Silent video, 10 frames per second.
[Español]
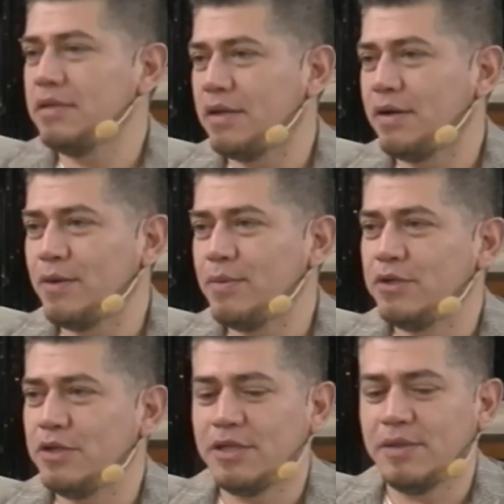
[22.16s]
se trabajó
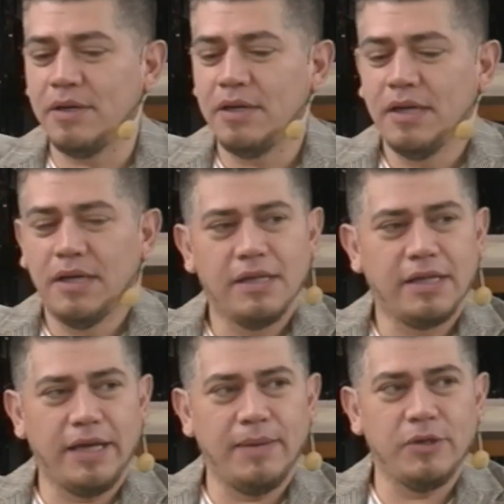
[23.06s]
muchísimo.
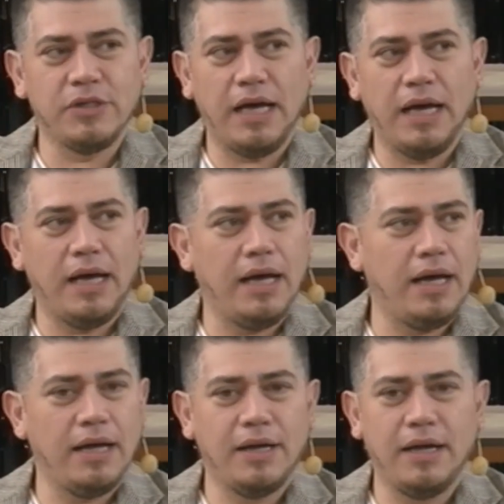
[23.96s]
Tenemos
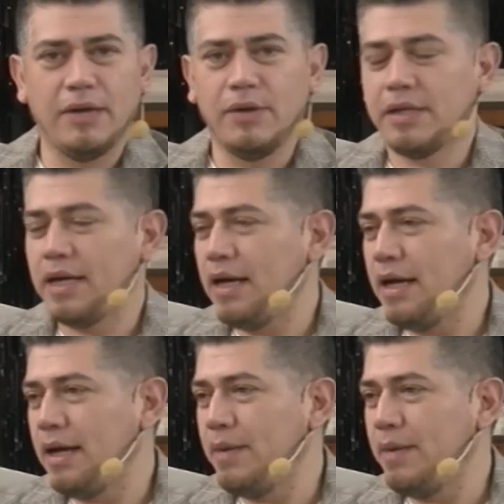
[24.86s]
ya a nuestra